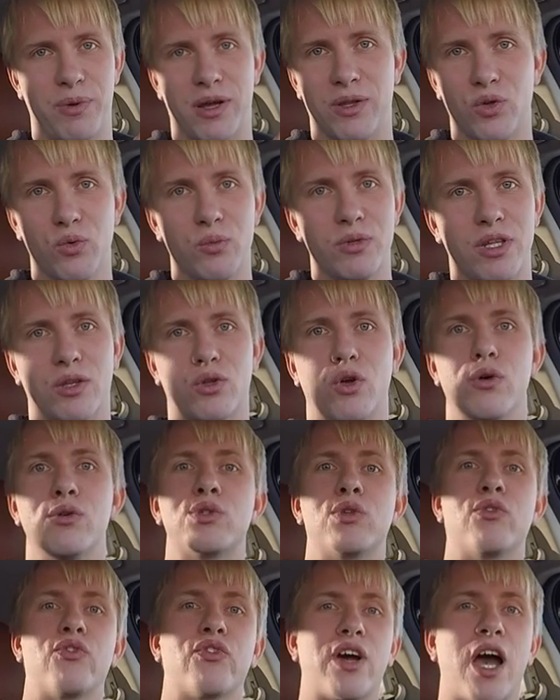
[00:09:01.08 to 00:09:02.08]
подумать о том,
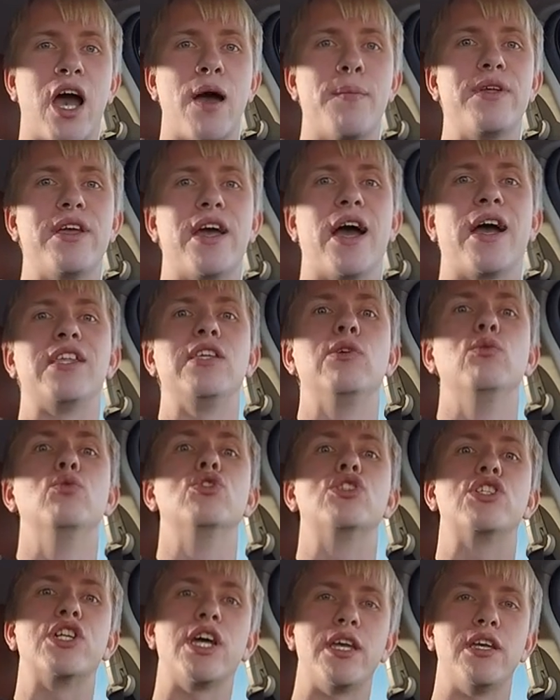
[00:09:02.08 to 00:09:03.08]
что в Камри они
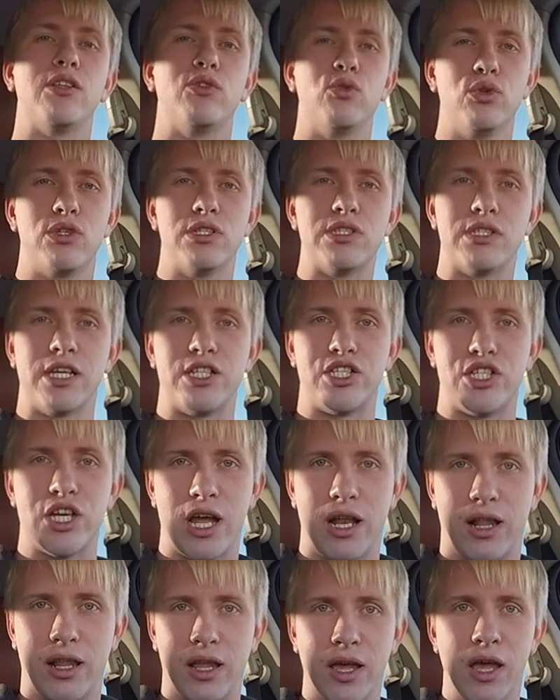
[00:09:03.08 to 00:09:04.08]
уже идут
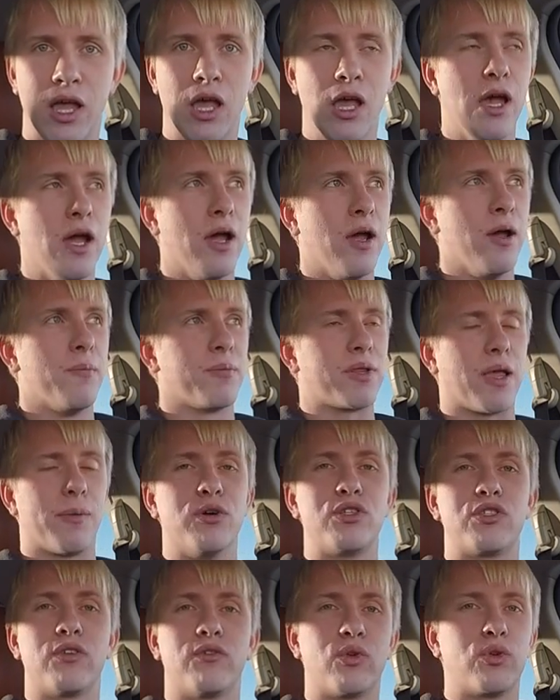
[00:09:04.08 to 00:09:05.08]
изначально.
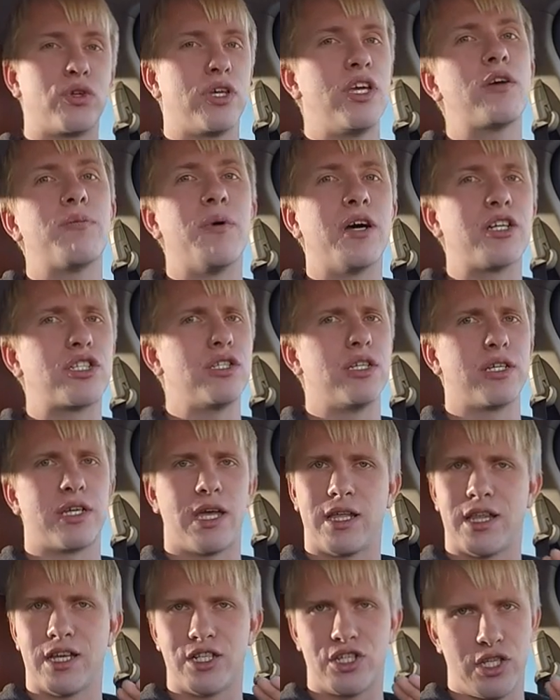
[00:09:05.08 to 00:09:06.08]
Потому что в других машинах,
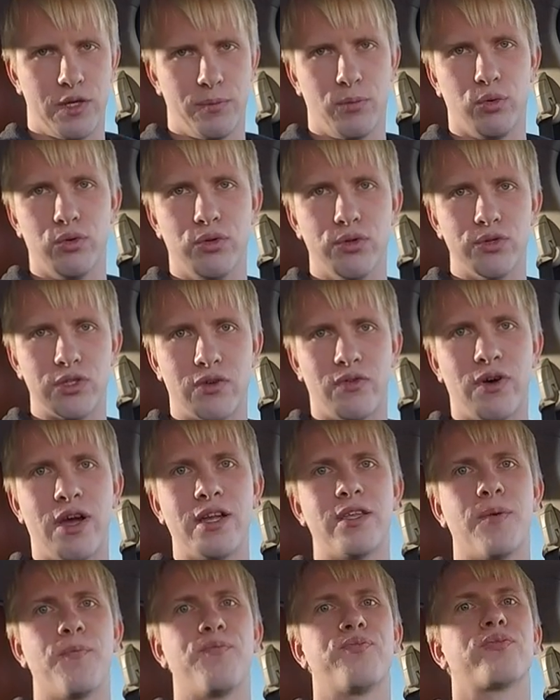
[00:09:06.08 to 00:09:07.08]
я их даже не буду
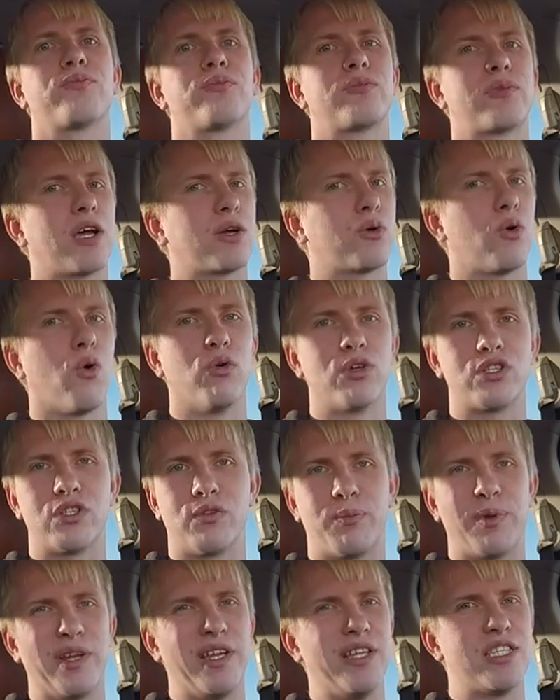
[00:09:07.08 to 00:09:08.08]
называть, такого же,
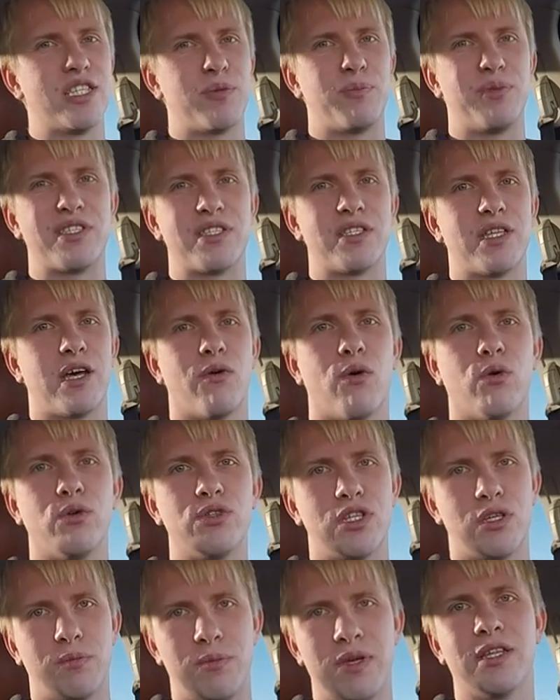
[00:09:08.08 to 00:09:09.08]
в принципе, ценового
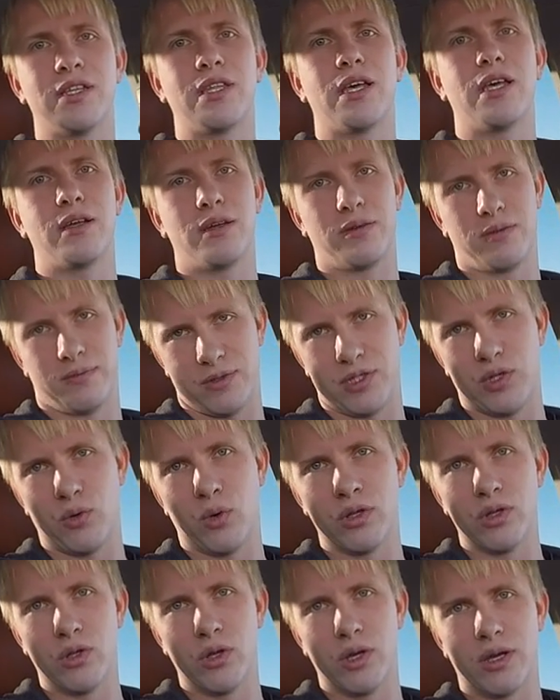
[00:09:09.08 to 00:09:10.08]
сегмента
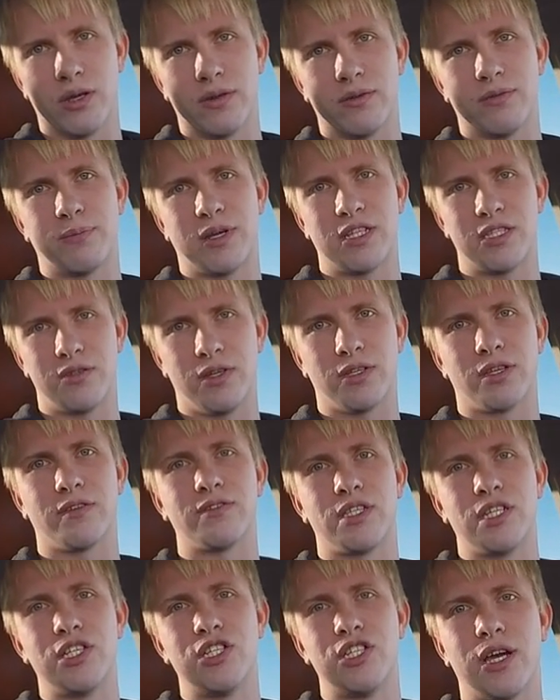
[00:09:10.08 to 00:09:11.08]
диодная подсветка
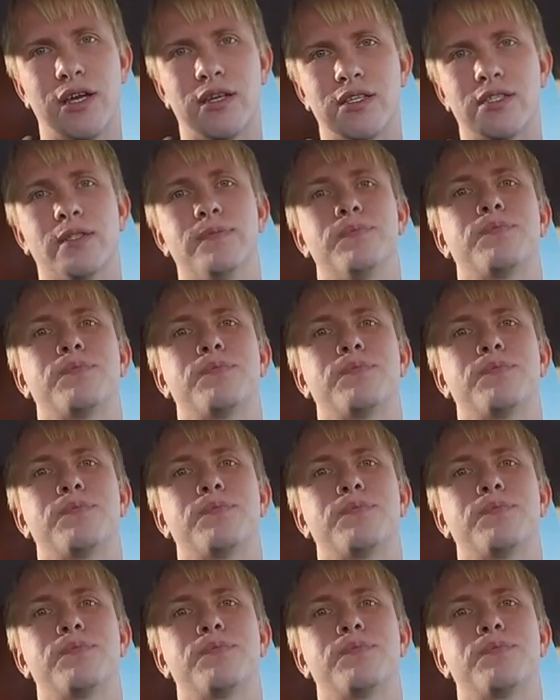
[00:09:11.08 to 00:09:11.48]
встречается.